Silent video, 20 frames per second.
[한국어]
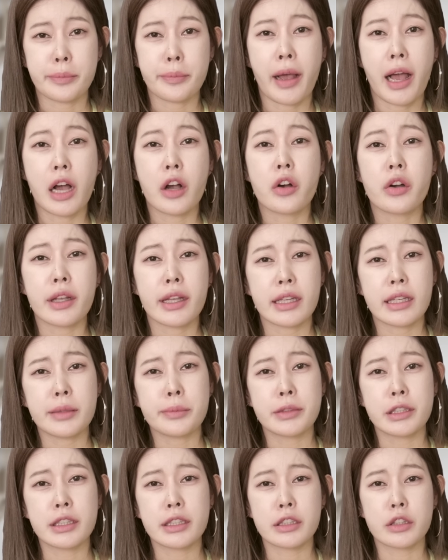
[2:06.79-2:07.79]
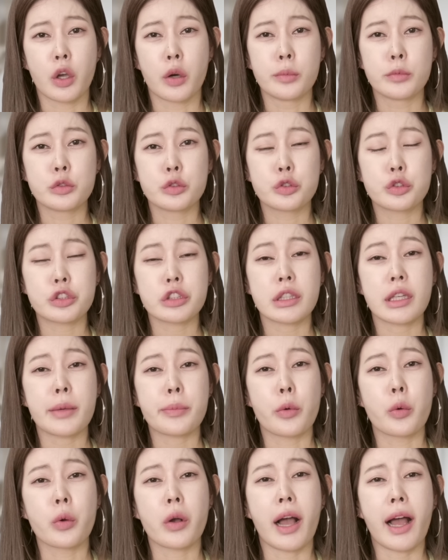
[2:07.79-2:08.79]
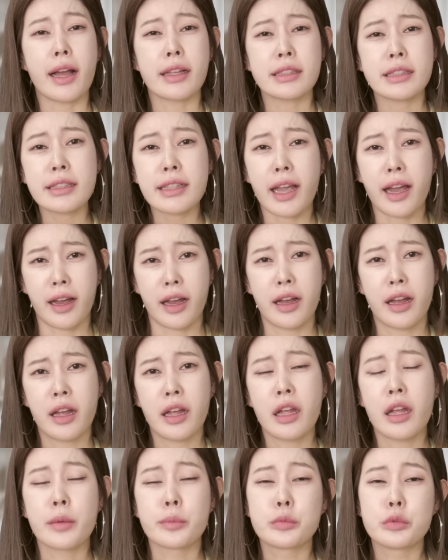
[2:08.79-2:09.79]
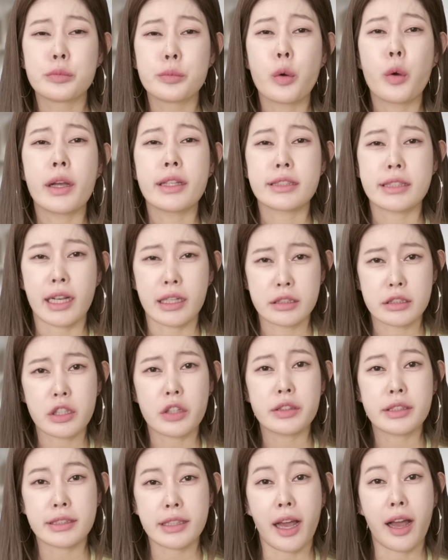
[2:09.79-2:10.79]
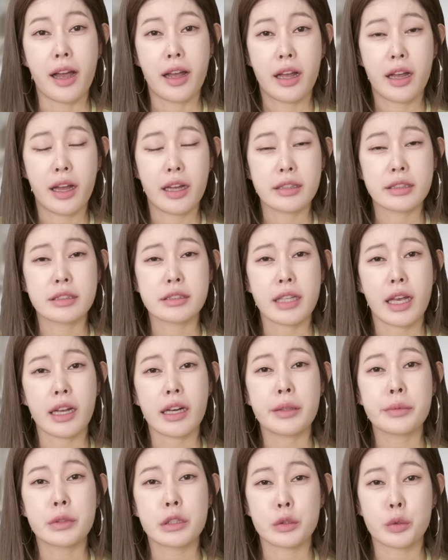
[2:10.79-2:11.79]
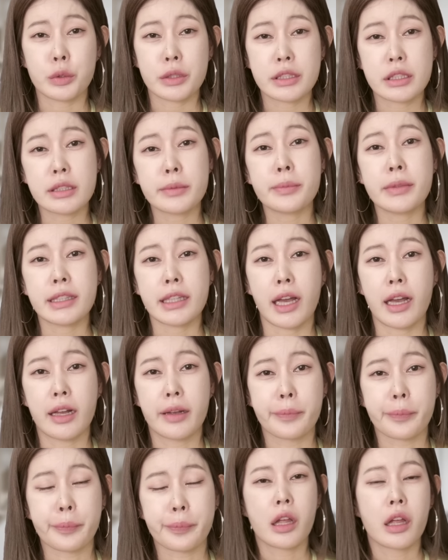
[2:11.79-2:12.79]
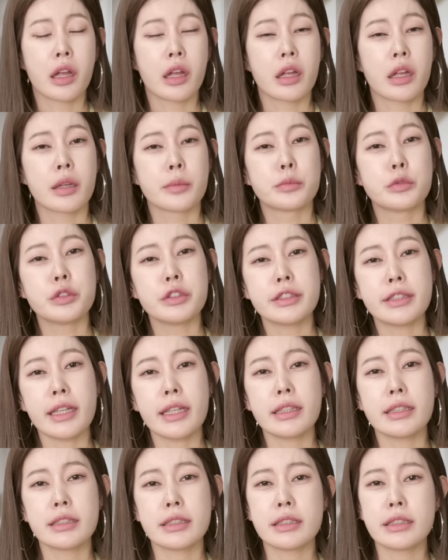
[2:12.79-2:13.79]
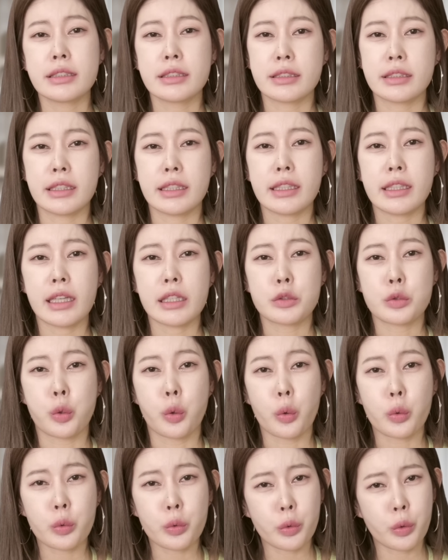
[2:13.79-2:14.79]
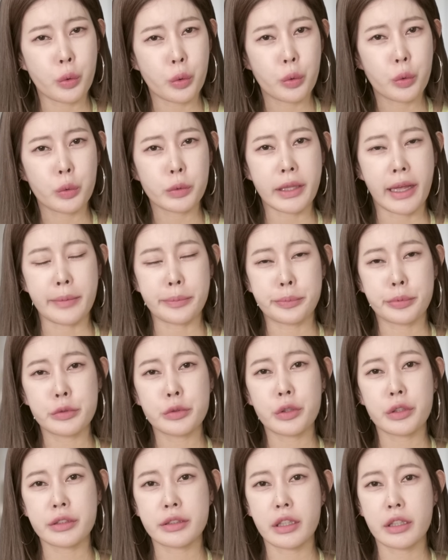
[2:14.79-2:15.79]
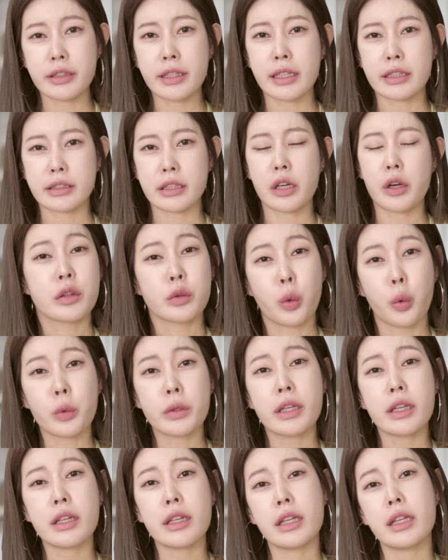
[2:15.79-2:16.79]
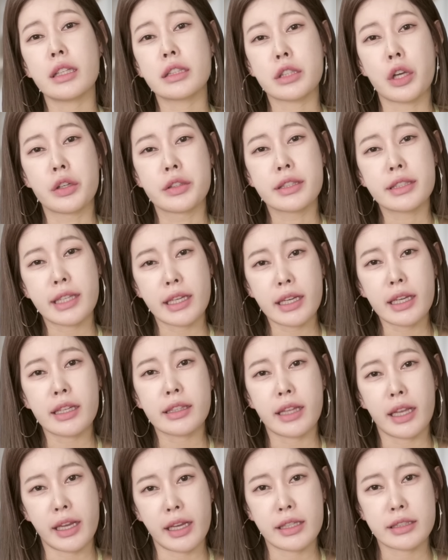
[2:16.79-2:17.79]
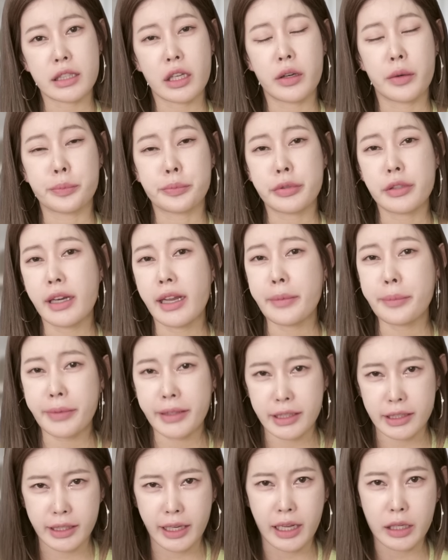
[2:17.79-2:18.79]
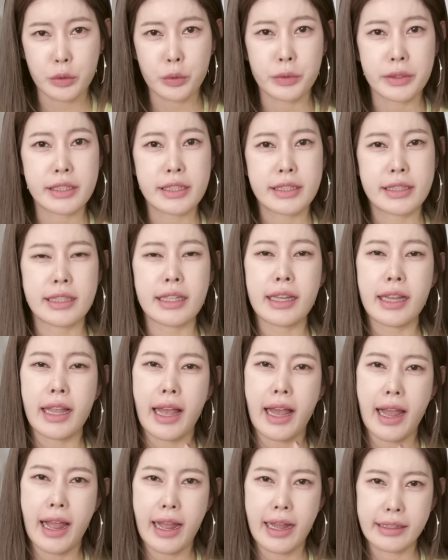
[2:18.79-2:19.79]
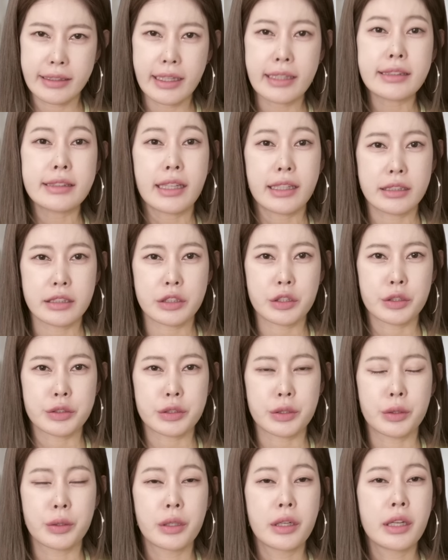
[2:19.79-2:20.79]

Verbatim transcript: 방어의 힘을 너무 우습게 본 거 아니냐 무모한 작전이다 하는 사람들도 있습니다. 문제는 이게 좋고 나쁜 걸 떠나서 독일이 전쟁에 대해서 플랜 비를 갖고 있지 않았다는 거죠.